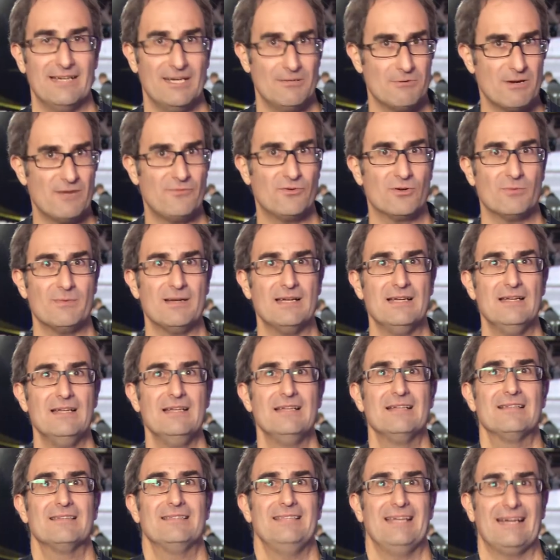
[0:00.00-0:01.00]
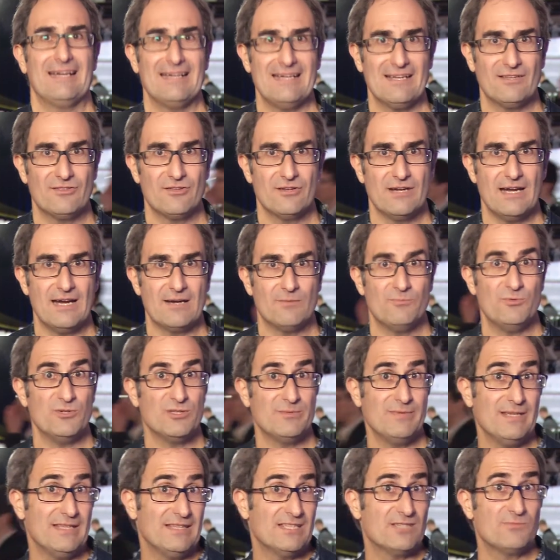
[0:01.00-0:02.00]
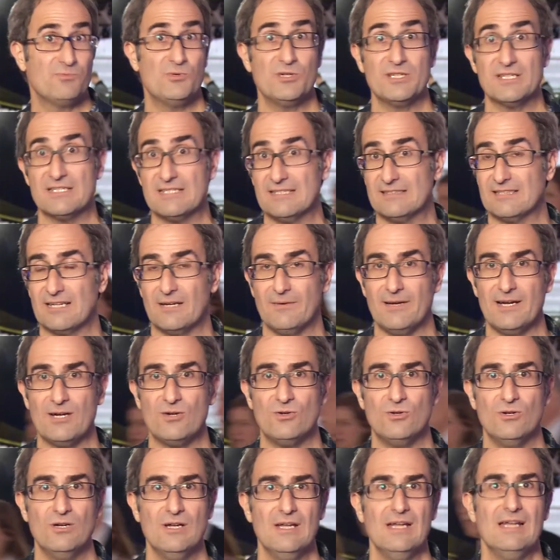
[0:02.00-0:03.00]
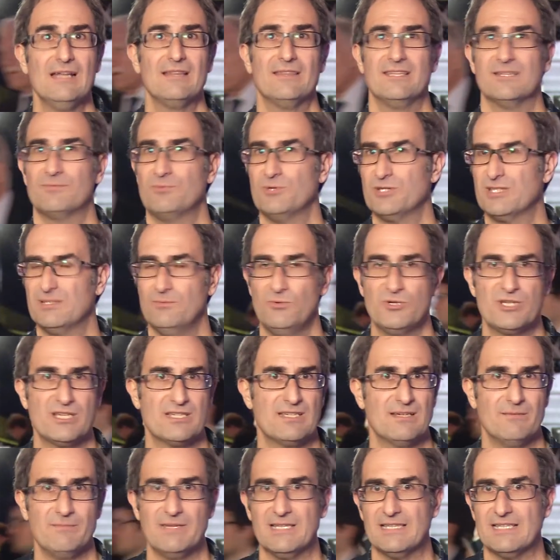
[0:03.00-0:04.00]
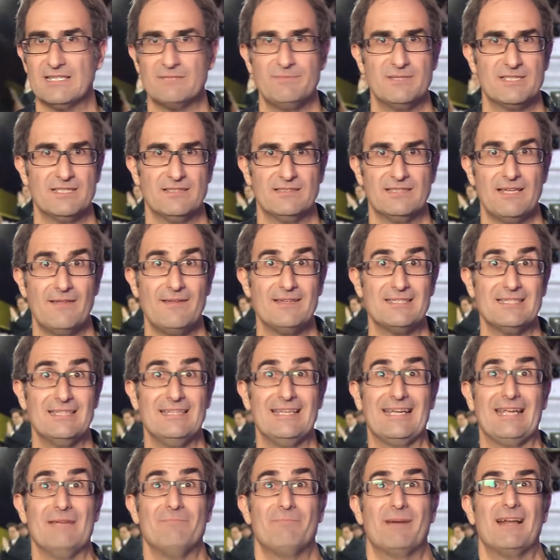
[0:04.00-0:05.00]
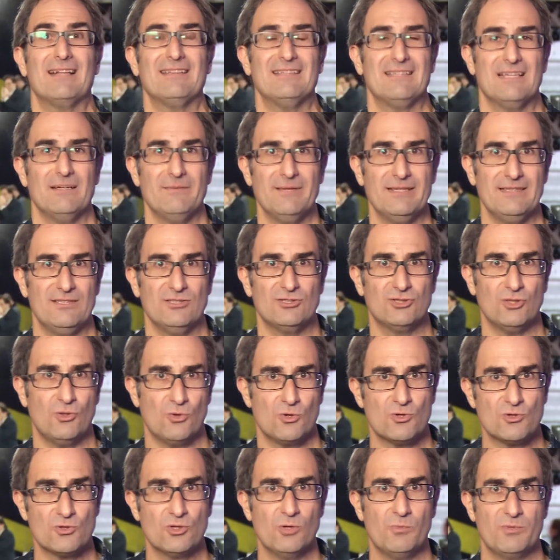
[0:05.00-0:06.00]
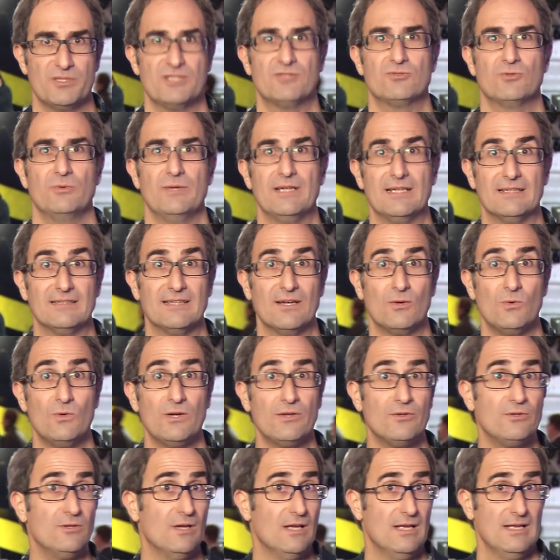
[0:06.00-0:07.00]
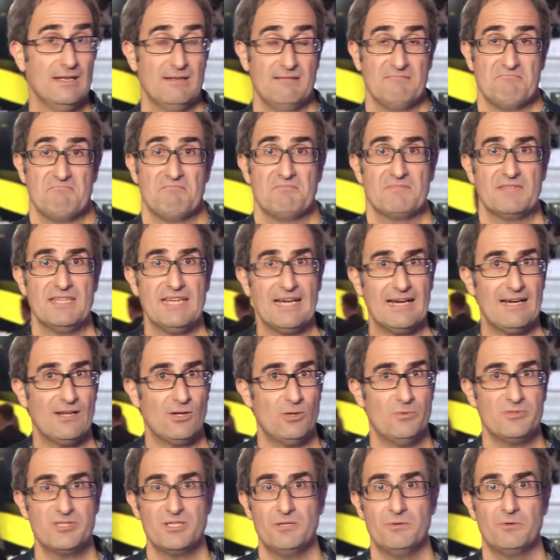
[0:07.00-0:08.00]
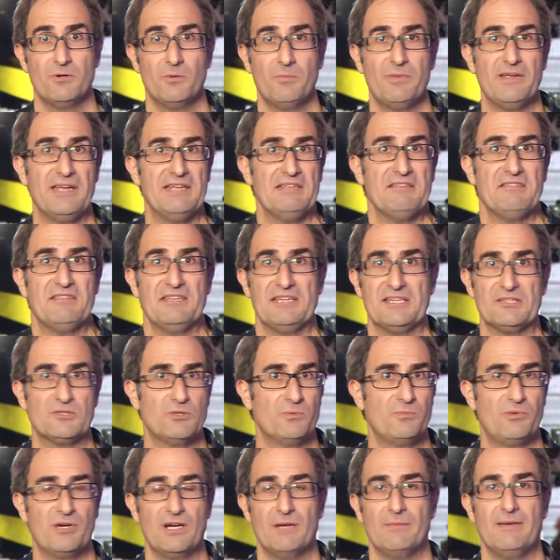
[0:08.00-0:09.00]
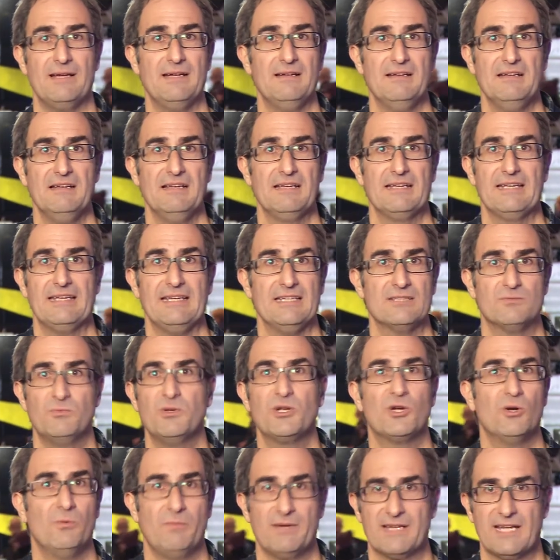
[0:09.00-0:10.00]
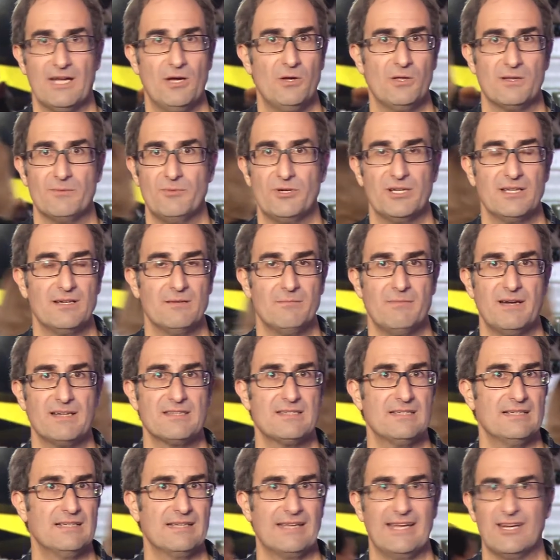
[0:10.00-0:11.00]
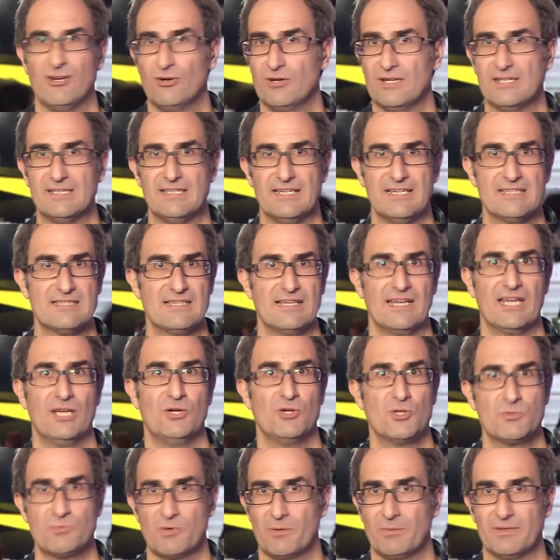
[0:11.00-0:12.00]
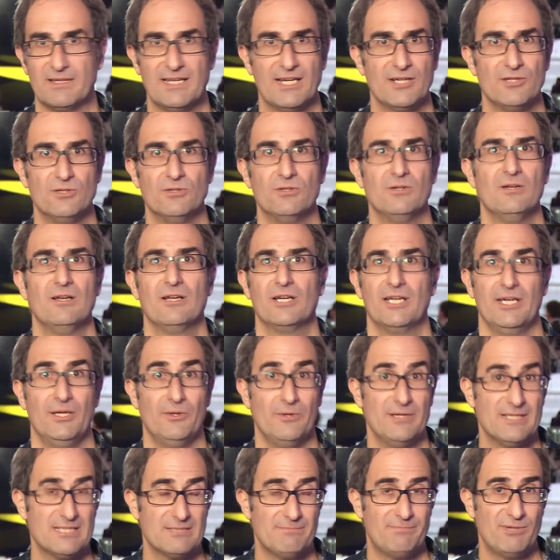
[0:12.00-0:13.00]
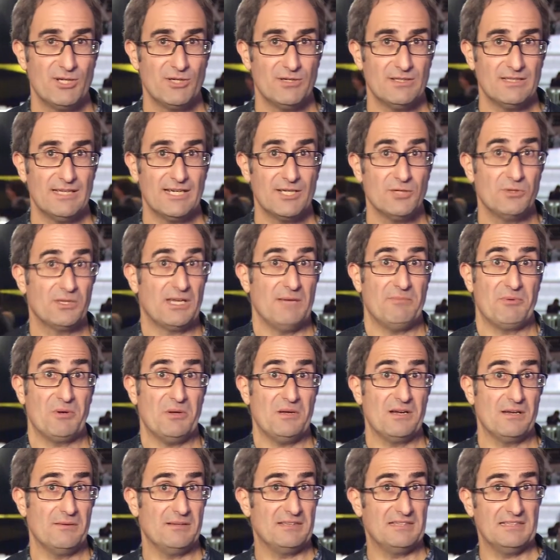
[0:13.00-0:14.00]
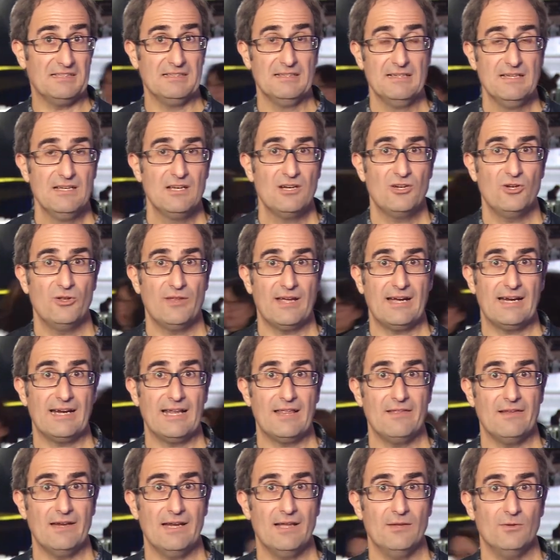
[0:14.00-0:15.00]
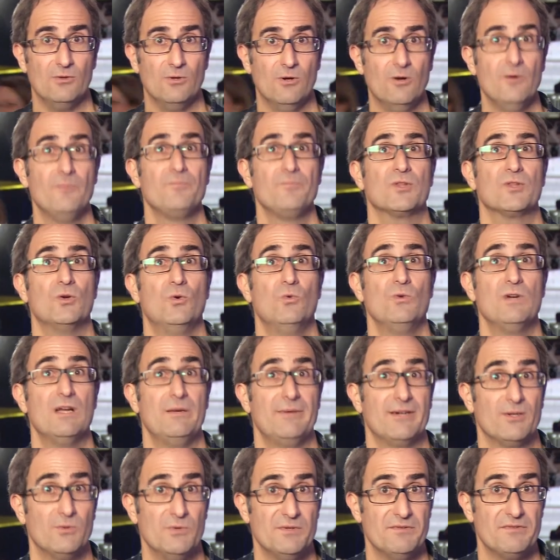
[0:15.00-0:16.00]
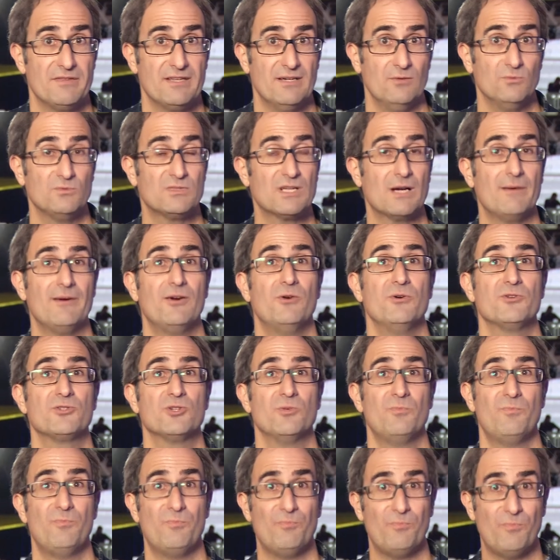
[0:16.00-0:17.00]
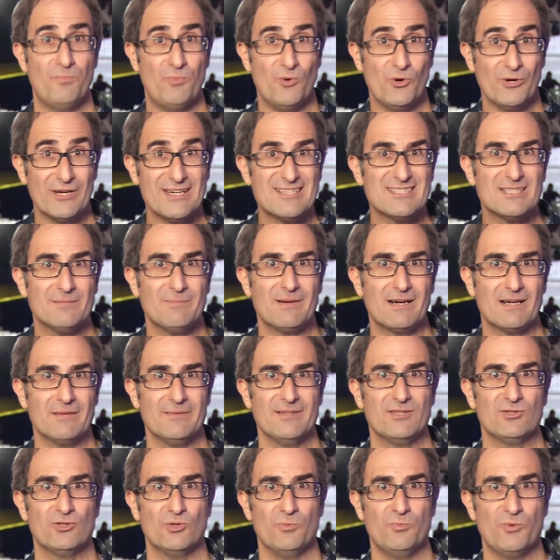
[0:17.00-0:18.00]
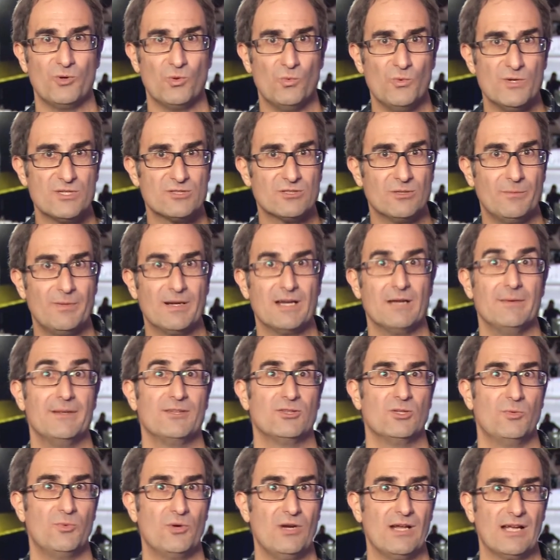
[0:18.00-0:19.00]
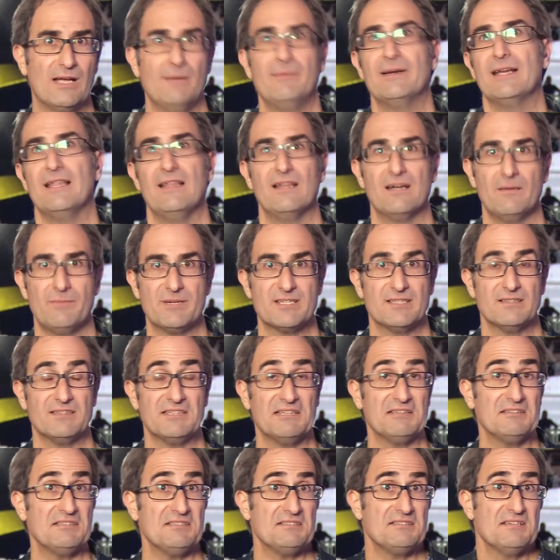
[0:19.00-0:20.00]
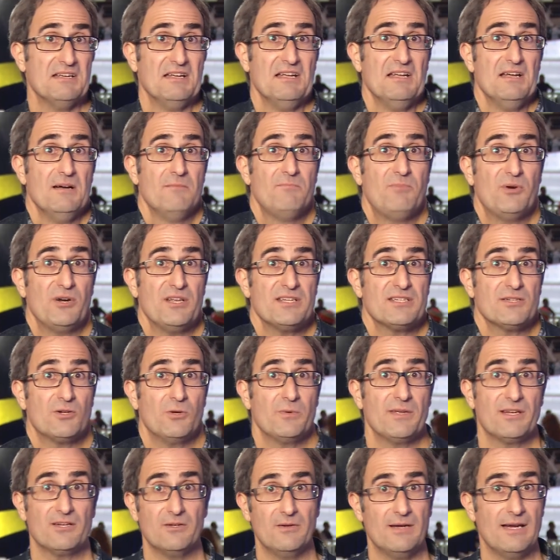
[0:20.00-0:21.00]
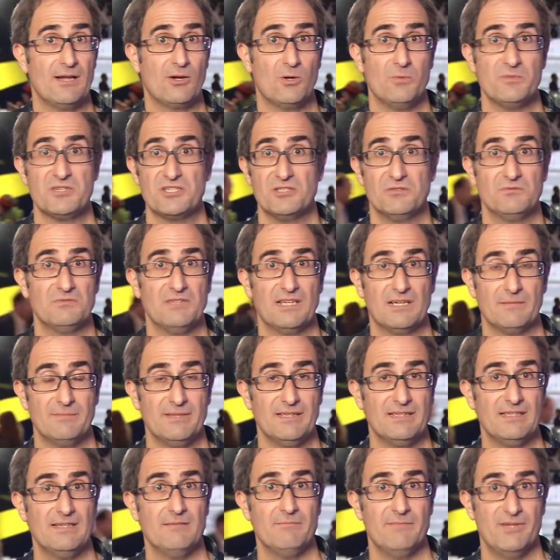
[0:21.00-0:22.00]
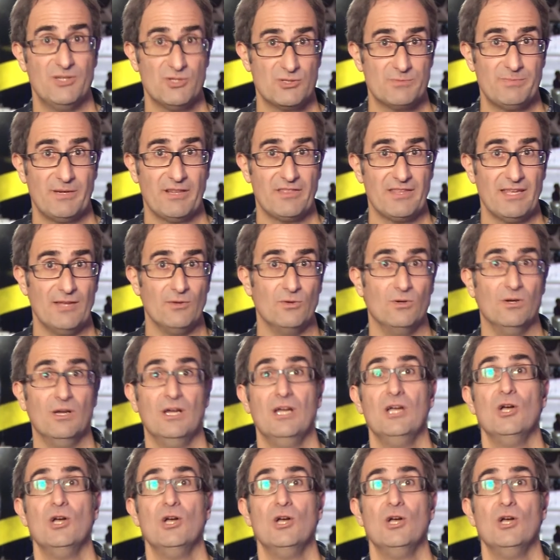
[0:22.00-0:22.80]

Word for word: Es una forma de reaccionar. Pues bien, después de ese trabajo, después de muchas enmiendas presentadas y de que prácticamente todos los grupos estuvieran de acuerdo, llega la Comisión Europea y dice que es un programa que es muy complicado de poner en marcha, que no le interesa, que no es propietario, que no es prioritario y que probablemente lo dejará de lado una vergüenza, un trabajo hecho por este Parlamento, por vuestro Parlamento, por la Cámara de Representantes, por ese gobierno de la Comisión, de repente menospreciado.